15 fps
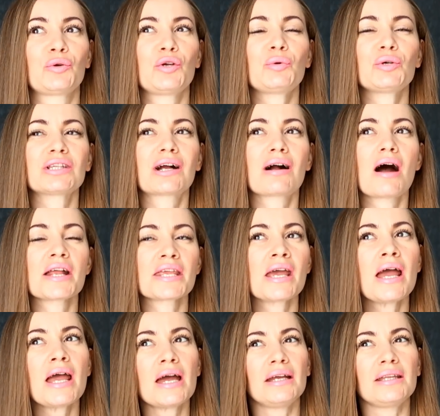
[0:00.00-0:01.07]
У него ткань
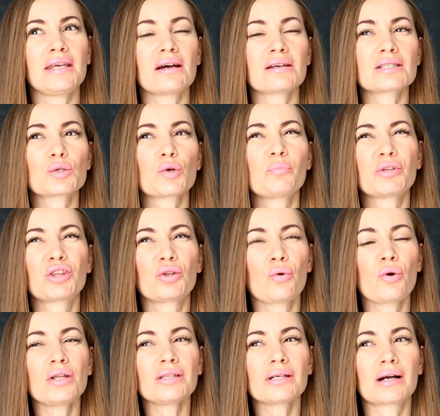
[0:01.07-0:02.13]
не особо
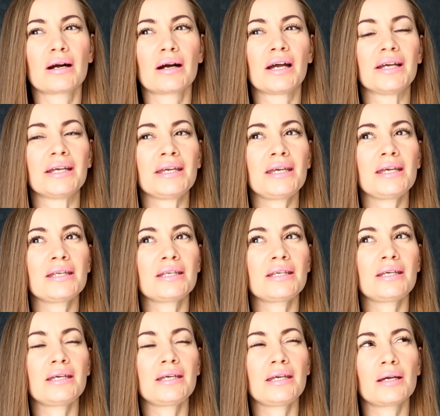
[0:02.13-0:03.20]
тонкая и
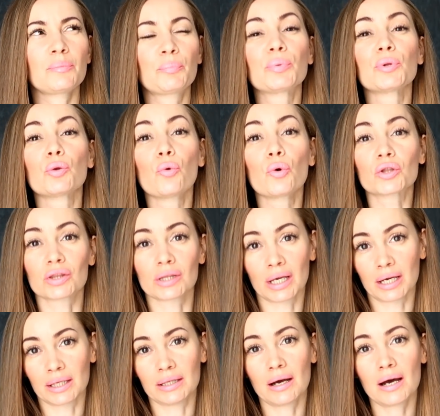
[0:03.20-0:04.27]
не
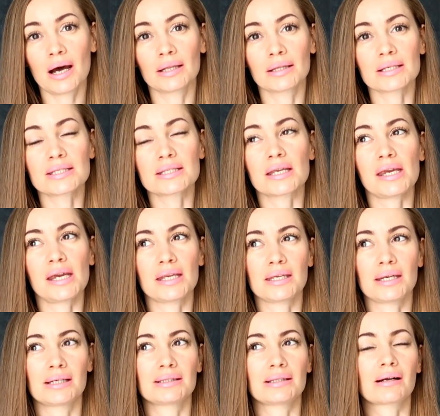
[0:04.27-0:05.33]
плотная, да, она
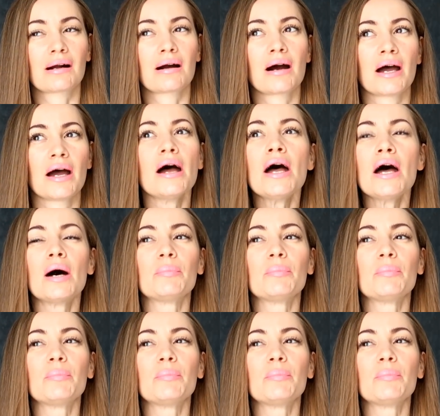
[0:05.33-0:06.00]
средняя такая.